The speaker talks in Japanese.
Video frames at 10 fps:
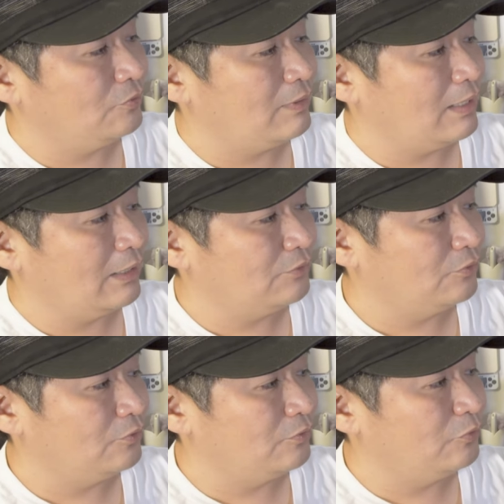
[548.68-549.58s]
ろはあ
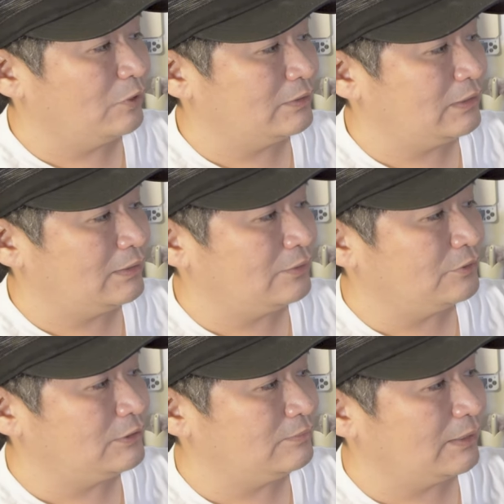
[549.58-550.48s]
と
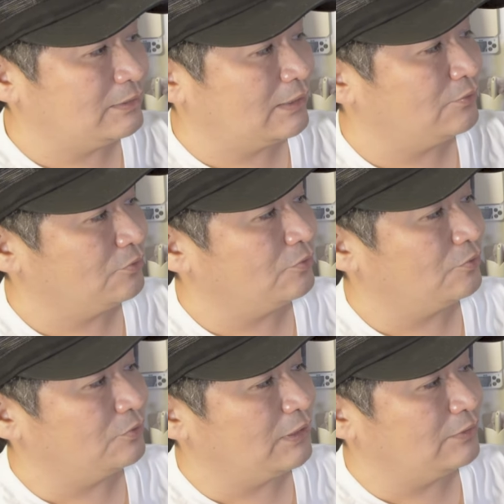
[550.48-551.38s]
モアセッティング一番下のと
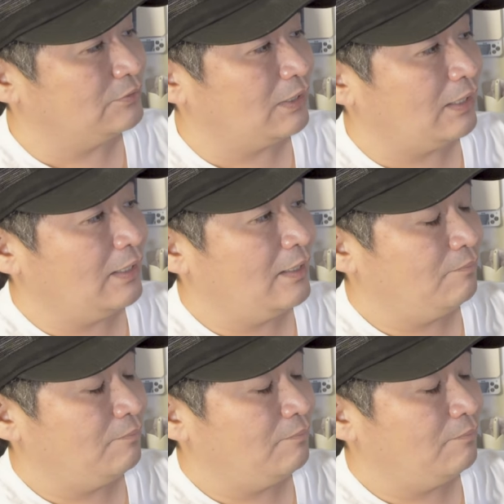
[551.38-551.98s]
ころにあるのが